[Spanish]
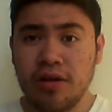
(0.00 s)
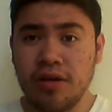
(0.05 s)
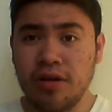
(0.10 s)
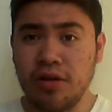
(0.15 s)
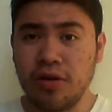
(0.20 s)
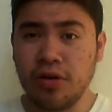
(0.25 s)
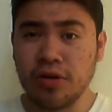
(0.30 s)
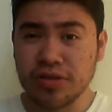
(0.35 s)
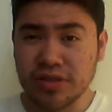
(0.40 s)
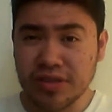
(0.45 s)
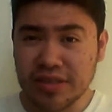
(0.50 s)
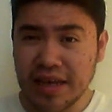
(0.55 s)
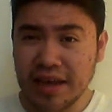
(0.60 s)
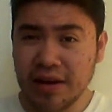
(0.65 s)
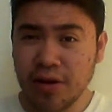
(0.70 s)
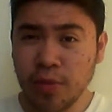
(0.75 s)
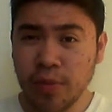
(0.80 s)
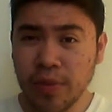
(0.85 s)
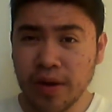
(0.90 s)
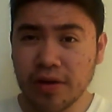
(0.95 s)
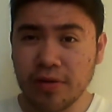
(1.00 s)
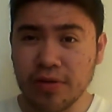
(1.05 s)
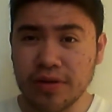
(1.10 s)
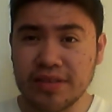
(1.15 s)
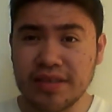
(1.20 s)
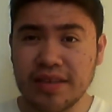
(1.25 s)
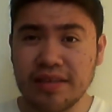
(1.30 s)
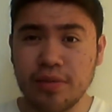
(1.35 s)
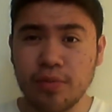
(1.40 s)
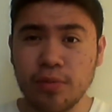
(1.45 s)
no sé, no me
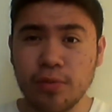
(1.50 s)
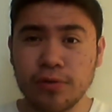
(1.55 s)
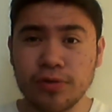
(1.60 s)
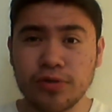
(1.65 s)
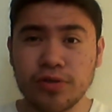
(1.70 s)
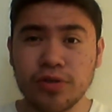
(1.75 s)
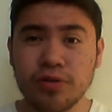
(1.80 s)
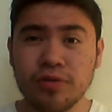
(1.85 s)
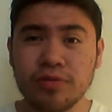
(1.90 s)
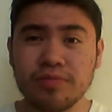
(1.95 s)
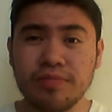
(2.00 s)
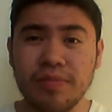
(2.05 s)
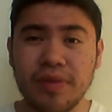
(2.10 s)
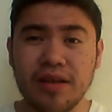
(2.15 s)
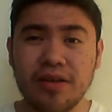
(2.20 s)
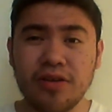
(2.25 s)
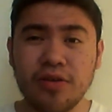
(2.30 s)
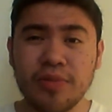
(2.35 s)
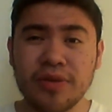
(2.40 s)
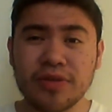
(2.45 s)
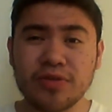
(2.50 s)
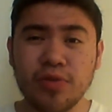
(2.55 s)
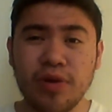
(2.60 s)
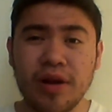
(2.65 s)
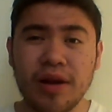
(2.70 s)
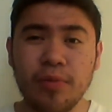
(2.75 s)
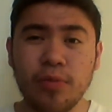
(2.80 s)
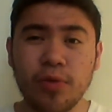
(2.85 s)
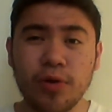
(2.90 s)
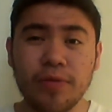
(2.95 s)
coincide mucho, no me
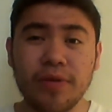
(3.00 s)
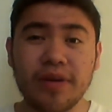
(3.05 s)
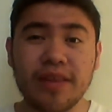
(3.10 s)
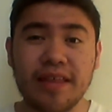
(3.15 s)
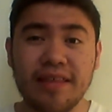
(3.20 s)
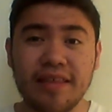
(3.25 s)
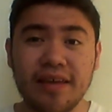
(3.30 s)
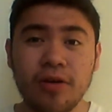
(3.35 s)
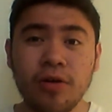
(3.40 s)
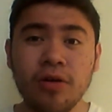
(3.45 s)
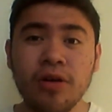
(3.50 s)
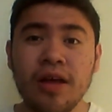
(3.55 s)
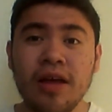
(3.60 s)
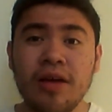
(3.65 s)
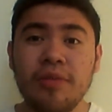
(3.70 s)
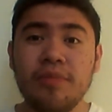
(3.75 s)
suena muy verdadero,